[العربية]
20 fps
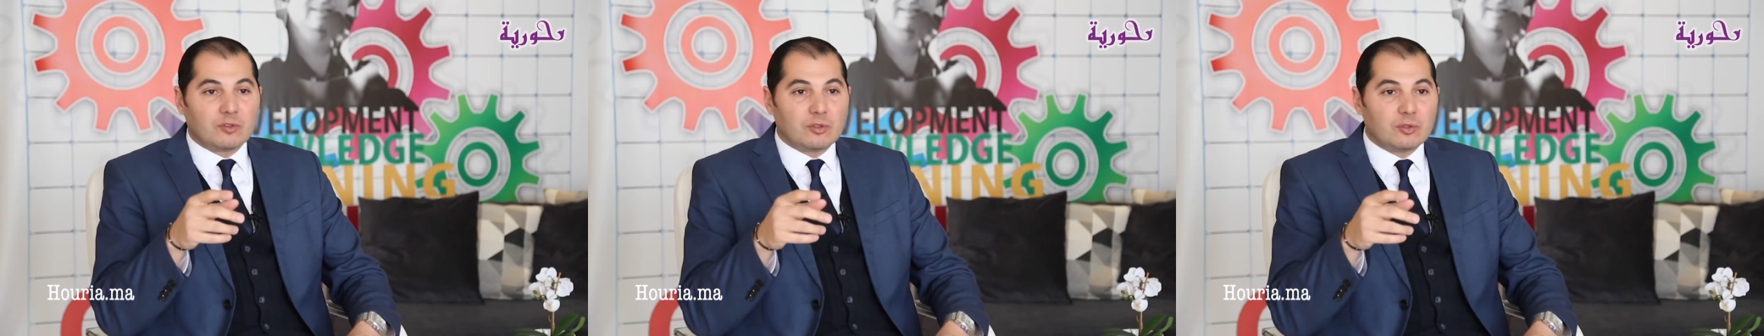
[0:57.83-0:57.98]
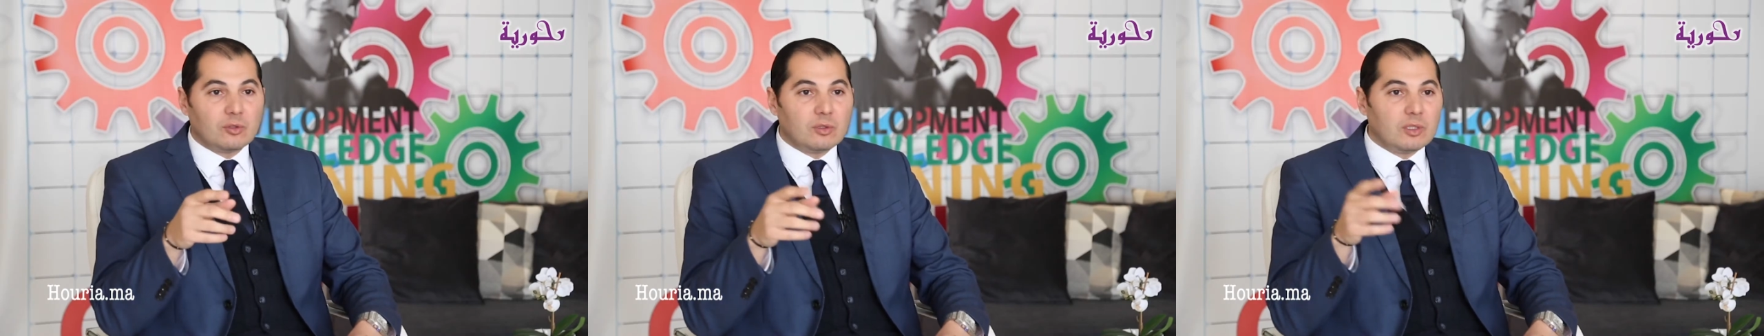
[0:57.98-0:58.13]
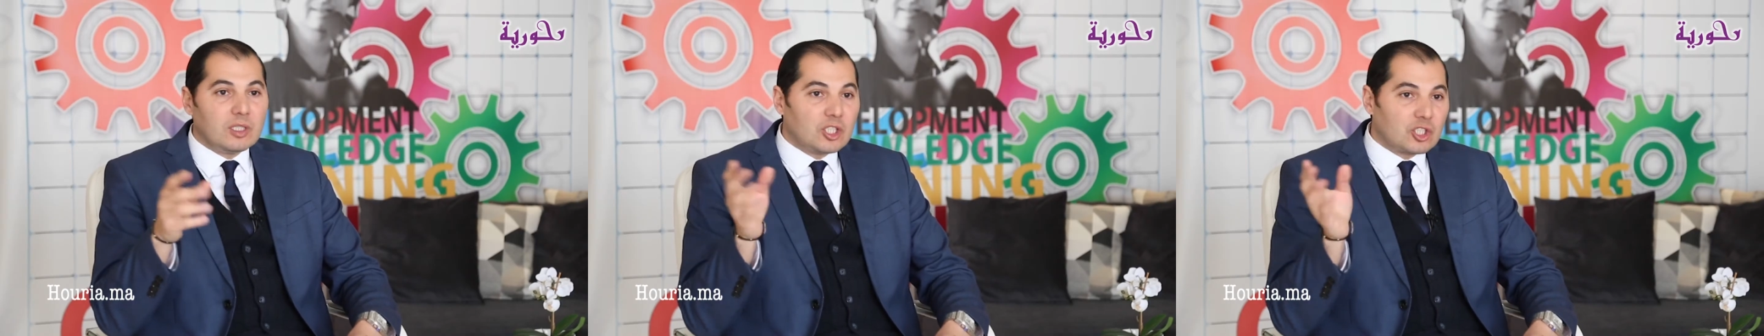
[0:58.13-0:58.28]

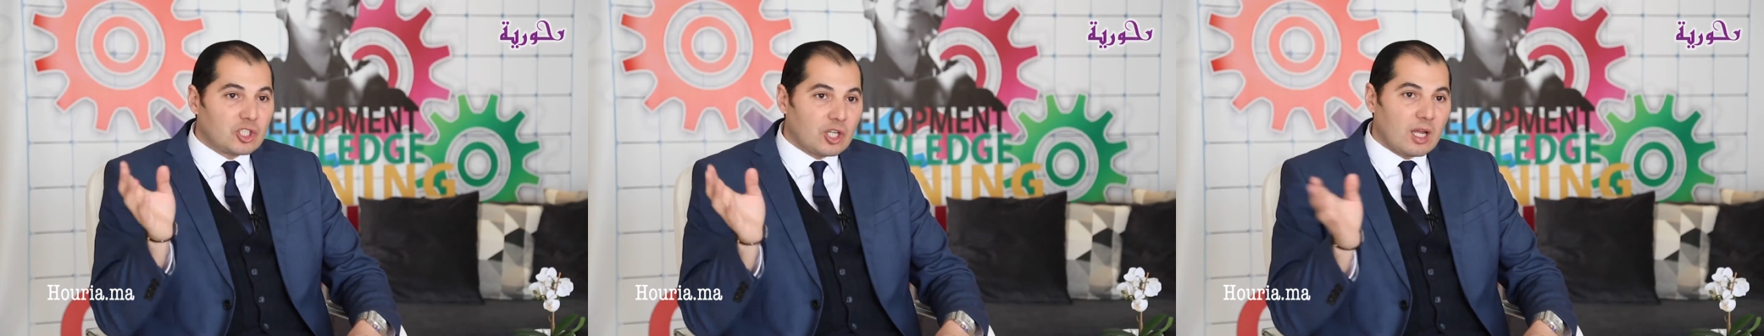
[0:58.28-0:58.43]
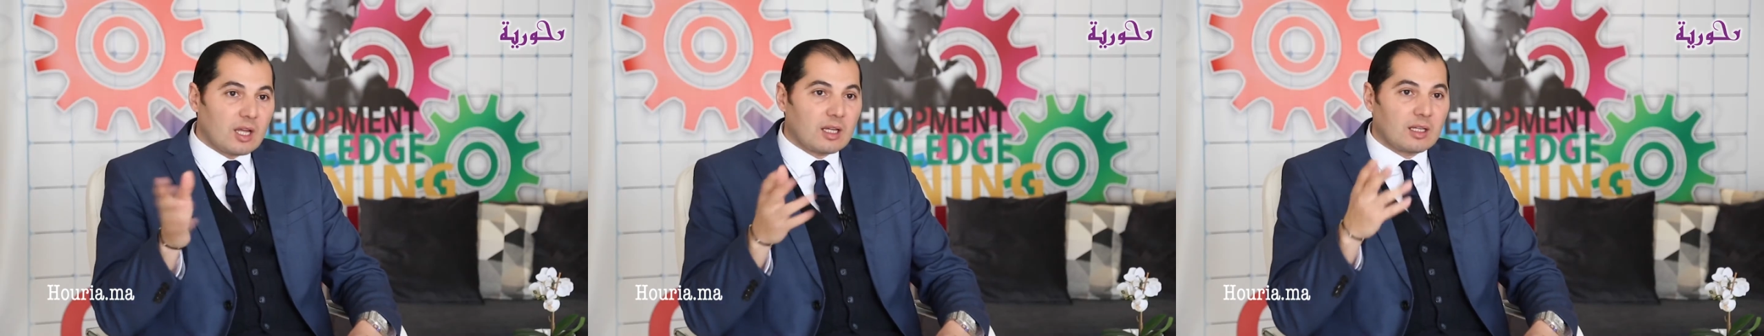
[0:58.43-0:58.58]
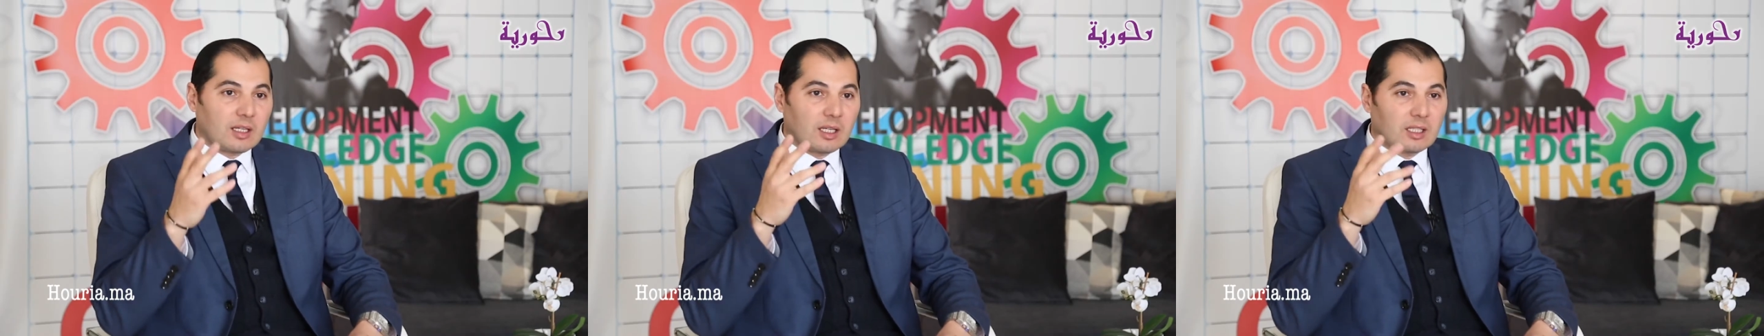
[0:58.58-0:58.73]
فينو اللي
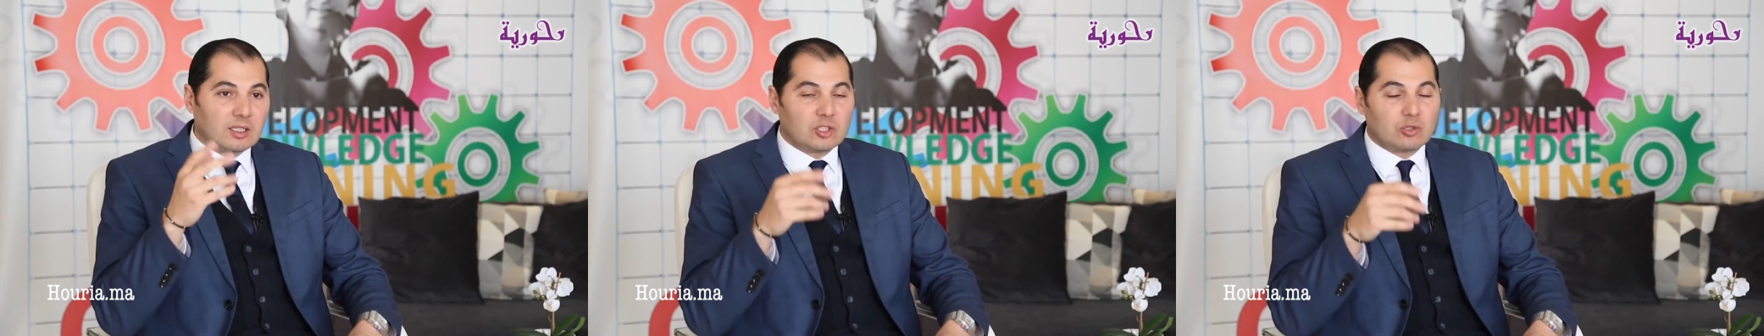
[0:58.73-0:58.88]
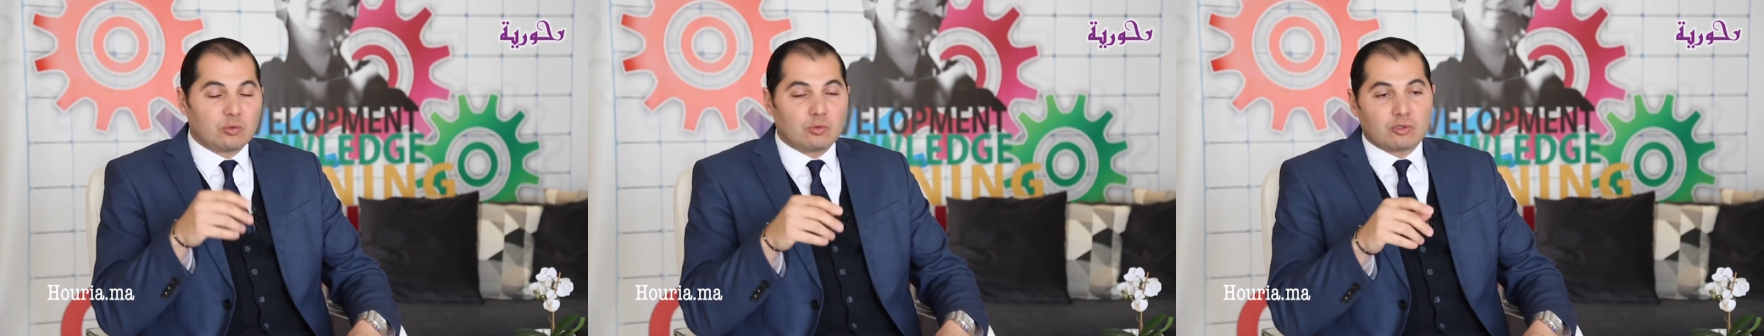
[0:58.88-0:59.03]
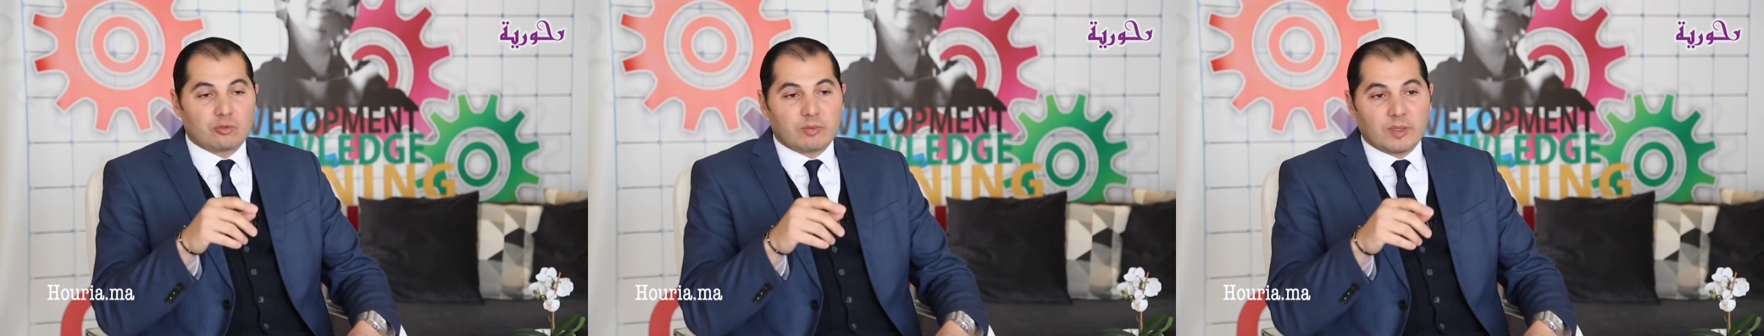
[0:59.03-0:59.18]
جا
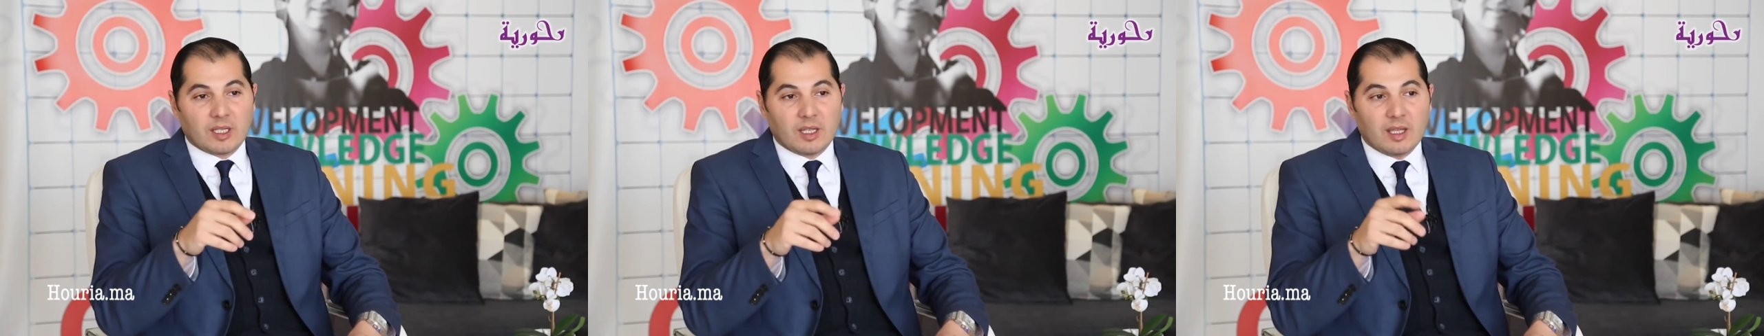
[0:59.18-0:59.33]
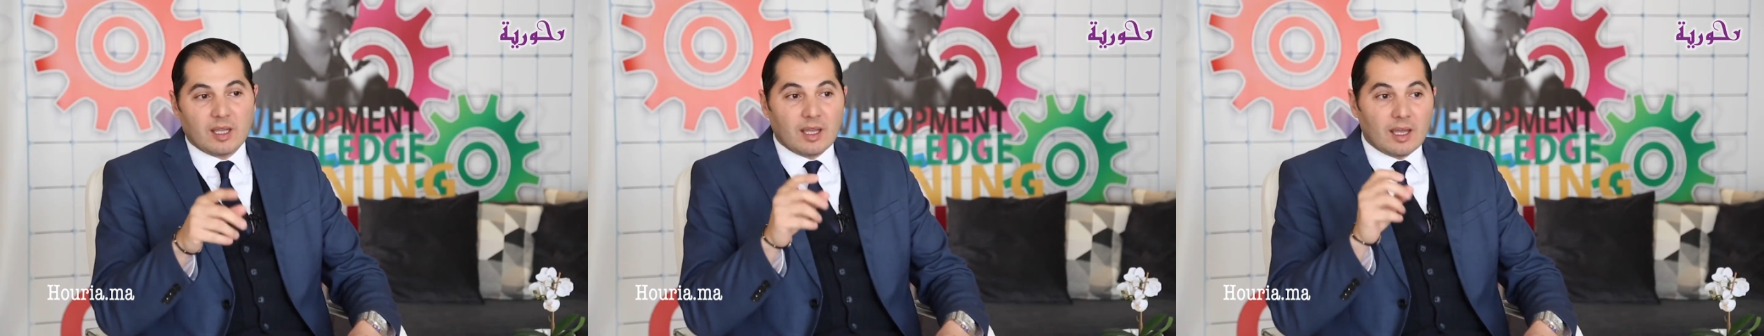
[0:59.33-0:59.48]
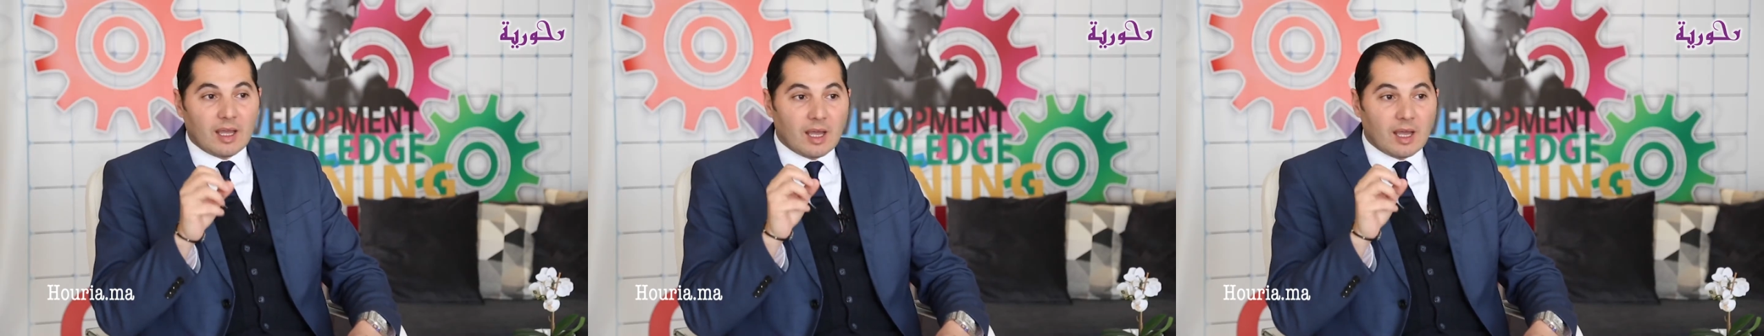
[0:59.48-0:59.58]
غنتزوج به